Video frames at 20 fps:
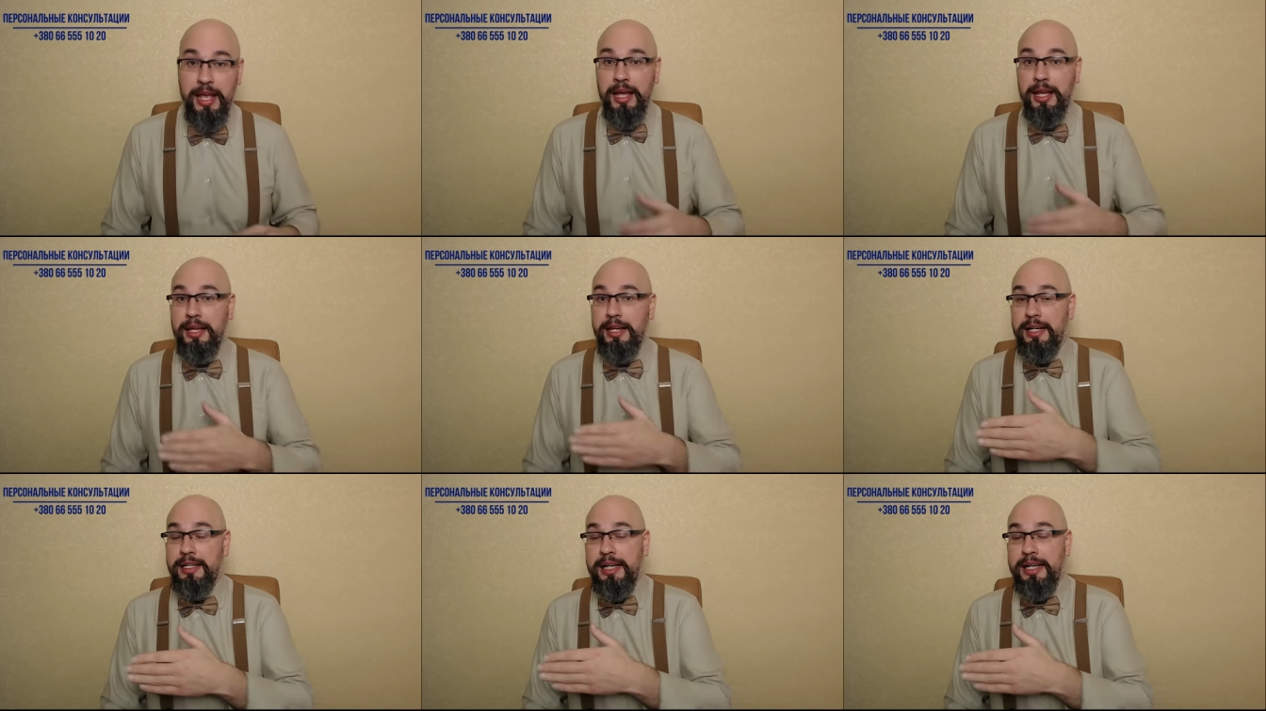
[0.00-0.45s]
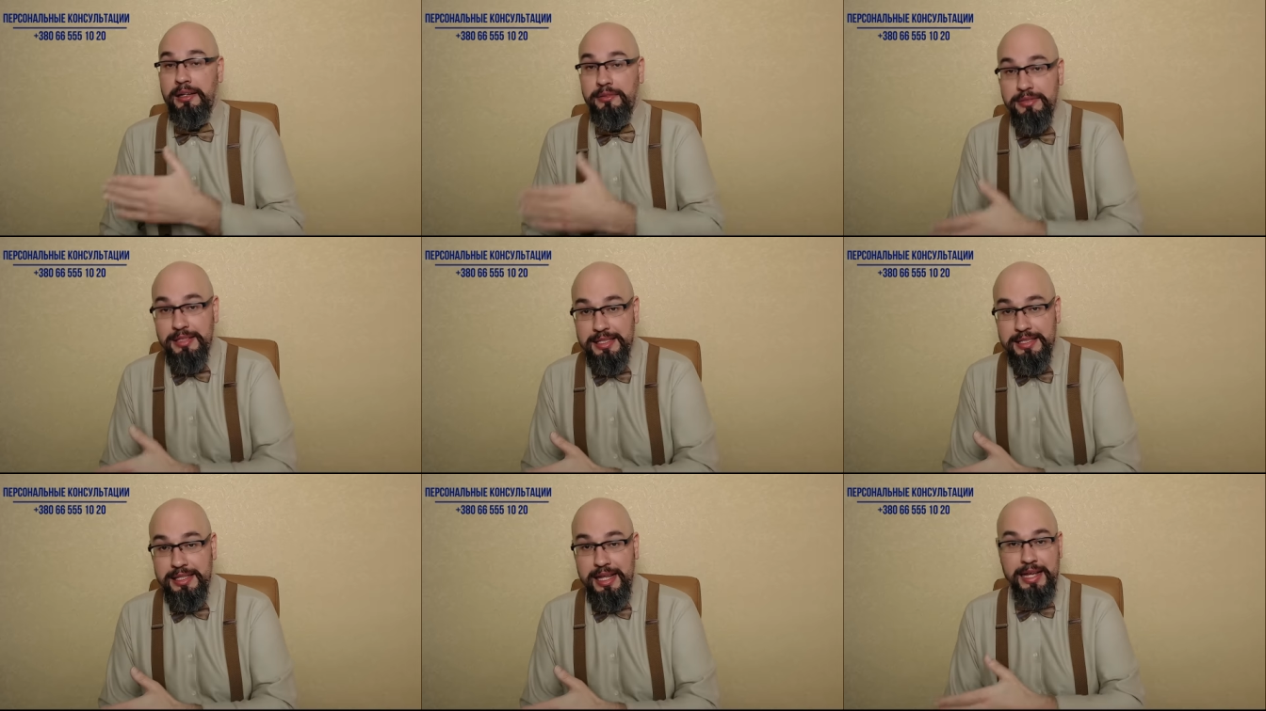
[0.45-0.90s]
Э, как
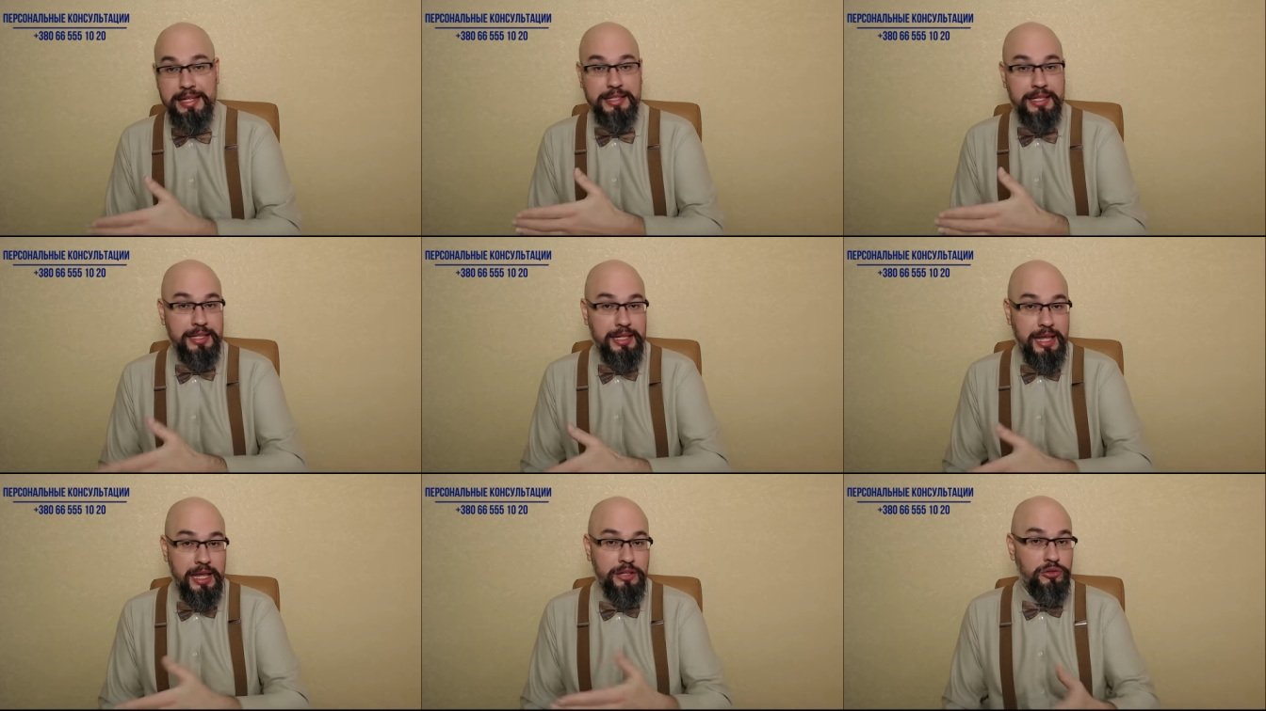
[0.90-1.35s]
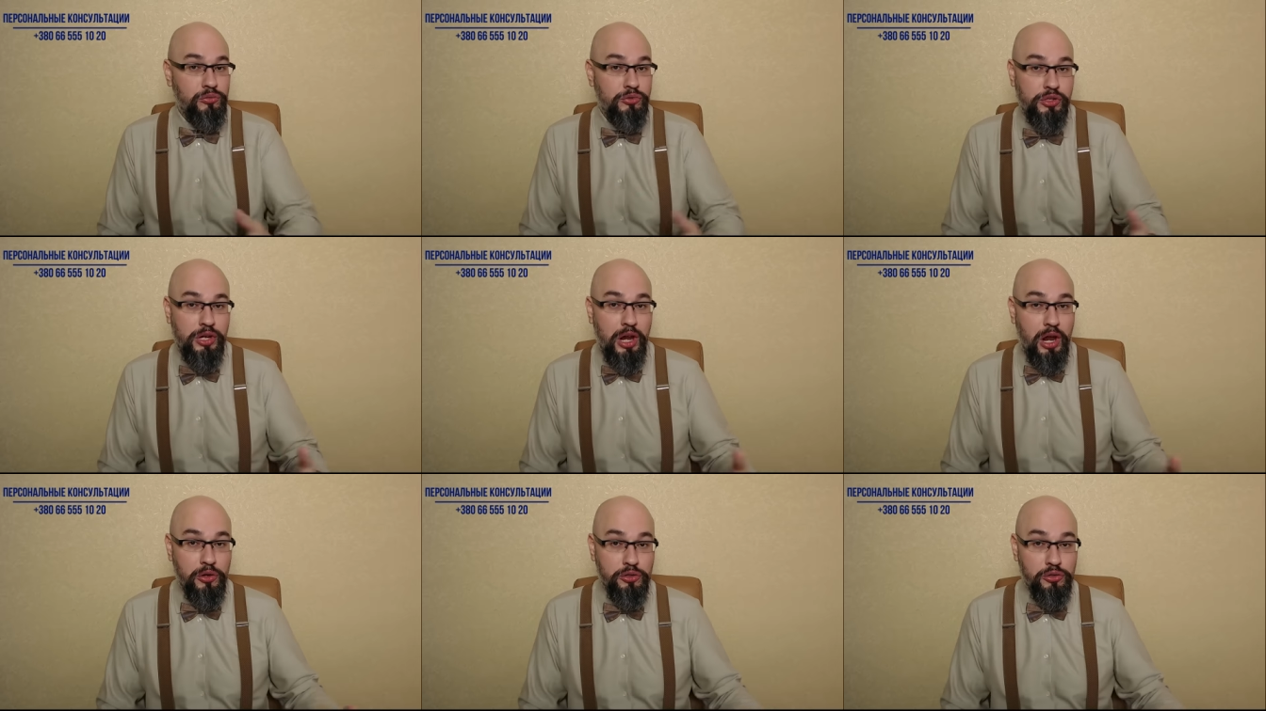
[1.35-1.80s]
вы знаете, я
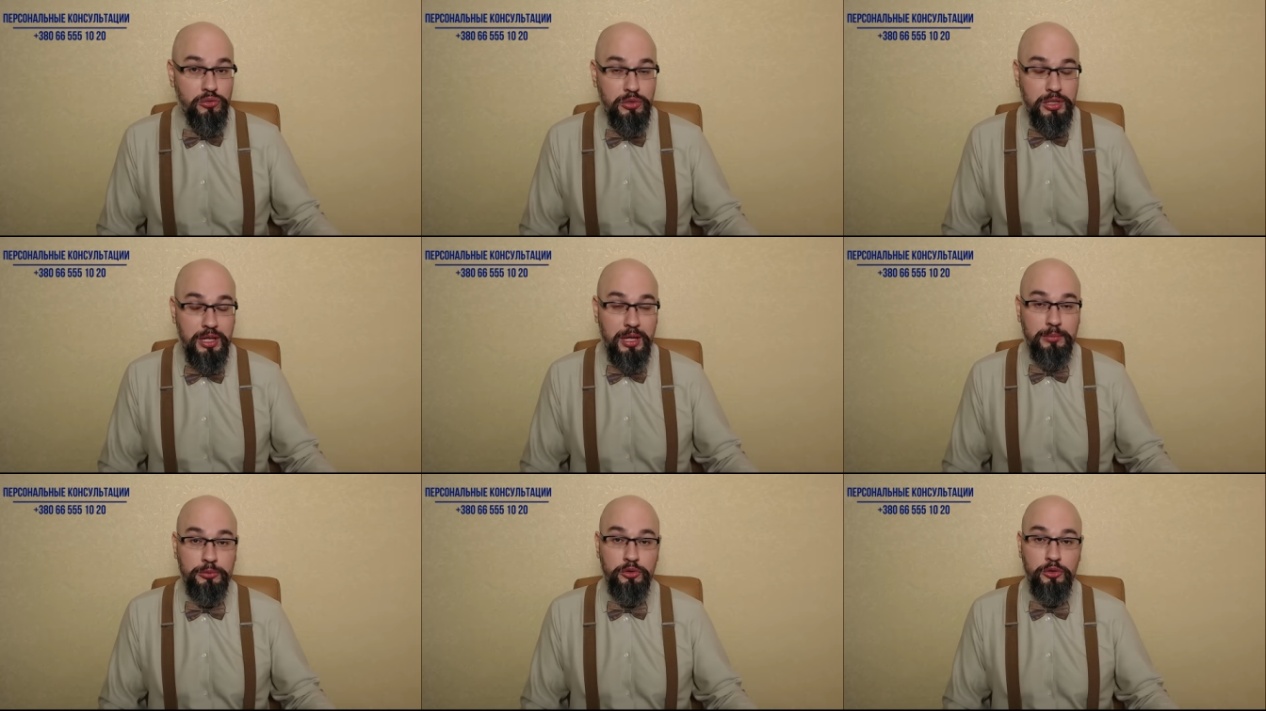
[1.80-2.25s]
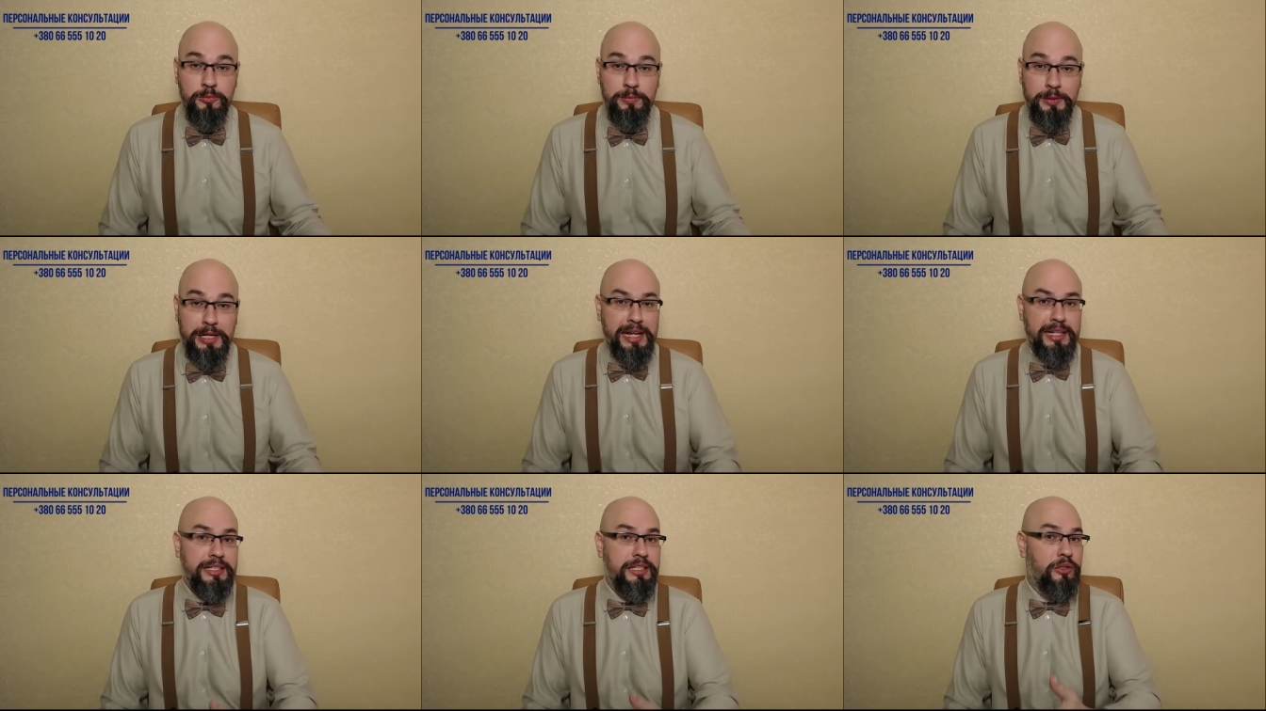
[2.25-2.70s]
изучаю судебную
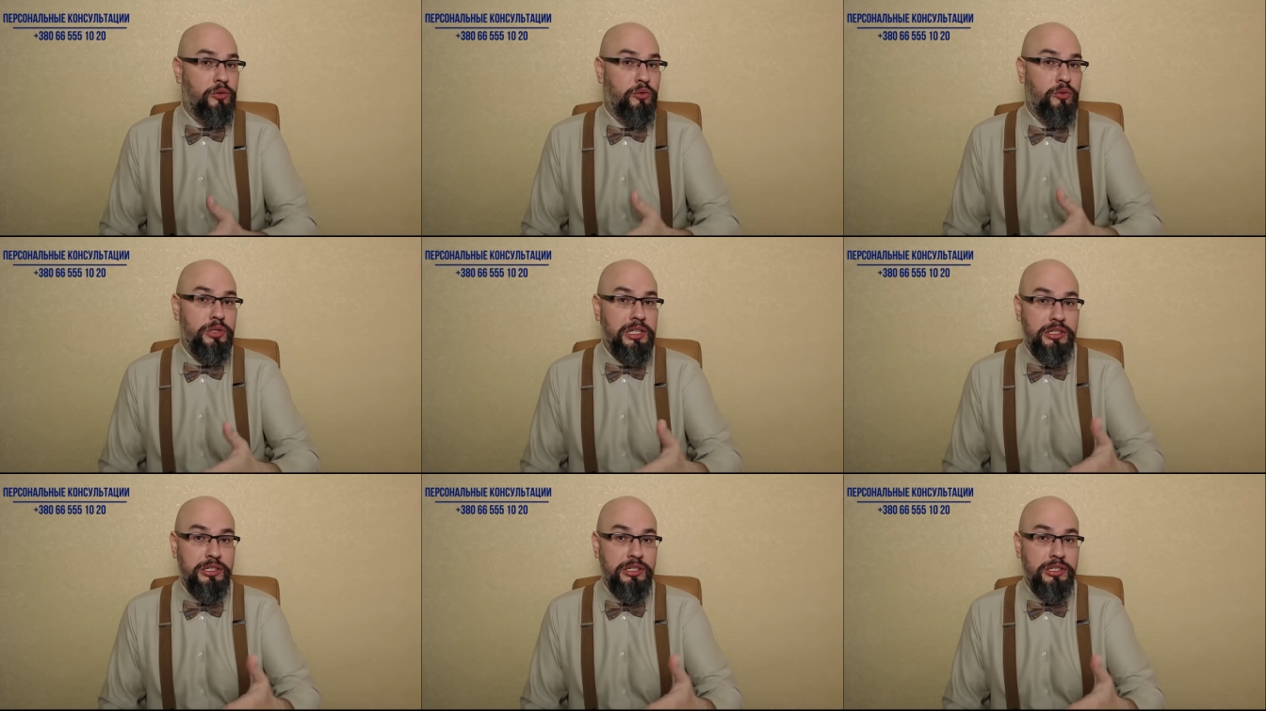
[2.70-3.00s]
практику,